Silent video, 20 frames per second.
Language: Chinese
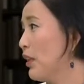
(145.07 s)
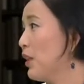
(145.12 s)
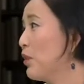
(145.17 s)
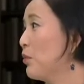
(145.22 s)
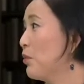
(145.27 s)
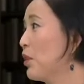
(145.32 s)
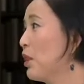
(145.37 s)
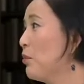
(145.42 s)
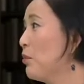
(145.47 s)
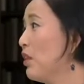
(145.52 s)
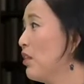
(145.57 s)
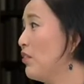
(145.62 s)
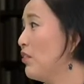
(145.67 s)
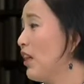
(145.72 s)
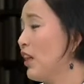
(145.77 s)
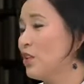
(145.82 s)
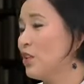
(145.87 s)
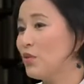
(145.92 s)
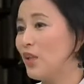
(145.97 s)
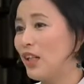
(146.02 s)
他有一个办
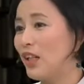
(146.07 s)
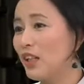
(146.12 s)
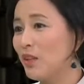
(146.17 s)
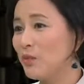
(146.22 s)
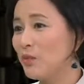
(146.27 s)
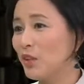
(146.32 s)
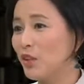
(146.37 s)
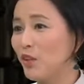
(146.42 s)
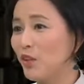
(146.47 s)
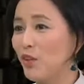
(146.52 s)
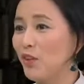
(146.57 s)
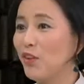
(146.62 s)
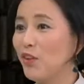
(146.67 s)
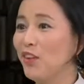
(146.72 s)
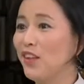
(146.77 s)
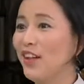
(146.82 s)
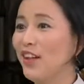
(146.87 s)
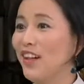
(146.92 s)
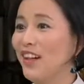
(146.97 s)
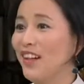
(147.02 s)
法，抓了他们的
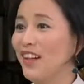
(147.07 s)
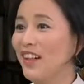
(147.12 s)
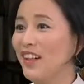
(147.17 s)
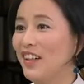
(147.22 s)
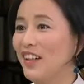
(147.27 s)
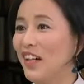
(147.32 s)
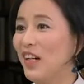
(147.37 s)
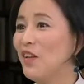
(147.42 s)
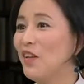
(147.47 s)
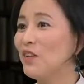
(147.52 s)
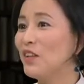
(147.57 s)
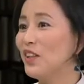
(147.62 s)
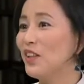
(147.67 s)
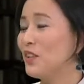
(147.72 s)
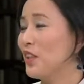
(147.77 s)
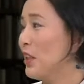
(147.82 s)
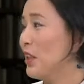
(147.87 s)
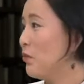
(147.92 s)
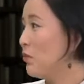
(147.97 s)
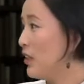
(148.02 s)
头，嗯，然后呢
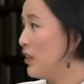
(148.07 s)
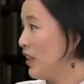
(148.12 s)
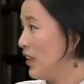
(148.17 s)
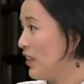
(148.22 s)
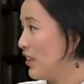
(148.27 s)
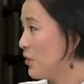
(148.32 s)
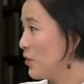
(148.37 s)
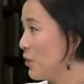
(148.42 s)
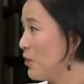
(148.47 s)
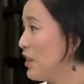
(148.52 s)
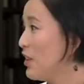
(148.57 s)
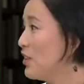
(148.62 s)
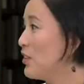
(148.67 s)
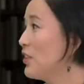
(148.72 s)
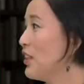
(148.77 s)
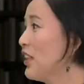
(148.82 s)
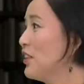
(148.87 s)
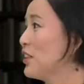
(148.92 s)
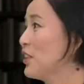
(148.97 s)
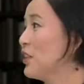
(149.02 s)
叫他们停就停止
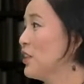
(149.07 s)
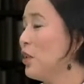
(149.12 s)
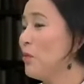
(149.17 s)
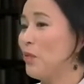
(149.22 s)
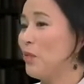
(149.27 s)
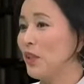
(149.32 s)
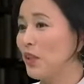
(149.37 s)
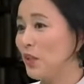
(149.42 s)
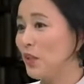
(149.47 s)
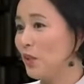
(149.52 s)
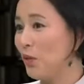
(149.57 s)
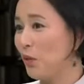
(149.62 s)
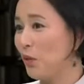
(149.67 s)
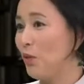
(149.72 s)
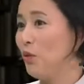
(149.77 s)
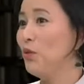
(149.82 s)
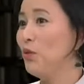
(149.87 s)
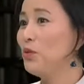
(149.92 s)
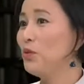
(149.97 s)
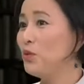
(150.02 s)
战争，然后把那个
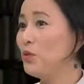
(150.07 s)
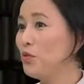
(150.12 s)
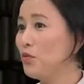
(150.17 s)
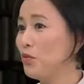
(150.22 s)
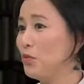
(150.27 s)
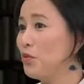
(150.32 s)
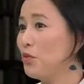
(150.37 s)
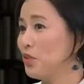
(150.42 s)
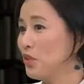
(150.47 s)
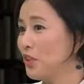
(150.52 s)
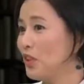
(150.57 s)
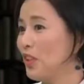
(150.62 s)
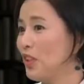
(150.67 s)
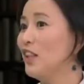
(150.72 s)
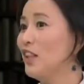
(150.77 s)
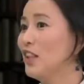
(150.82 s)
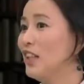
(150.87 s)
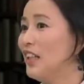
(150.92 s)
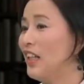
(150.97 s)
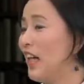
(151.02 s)
头去扶植
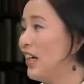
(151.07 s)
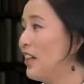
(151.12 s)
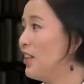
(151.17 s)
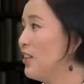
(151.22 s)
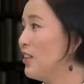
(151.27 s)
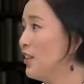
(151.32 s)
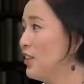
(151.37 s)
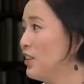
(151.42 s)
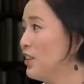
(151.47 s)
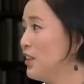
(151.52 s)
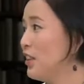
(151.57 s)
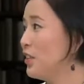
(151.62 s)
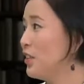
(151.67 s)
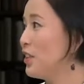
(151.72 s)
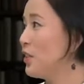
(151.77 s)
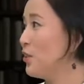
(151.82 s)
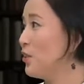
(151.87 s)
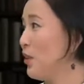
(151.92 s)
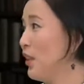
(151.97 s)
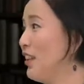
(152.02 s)
成伊拉克的新
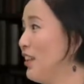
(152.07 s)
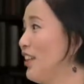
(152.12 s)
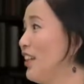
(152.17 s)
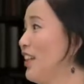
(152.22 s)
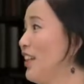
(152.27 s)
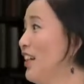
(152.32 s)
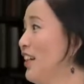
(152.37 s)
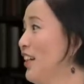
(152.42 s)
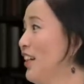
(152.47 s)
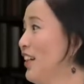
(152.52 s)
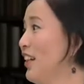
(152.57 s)
政权的，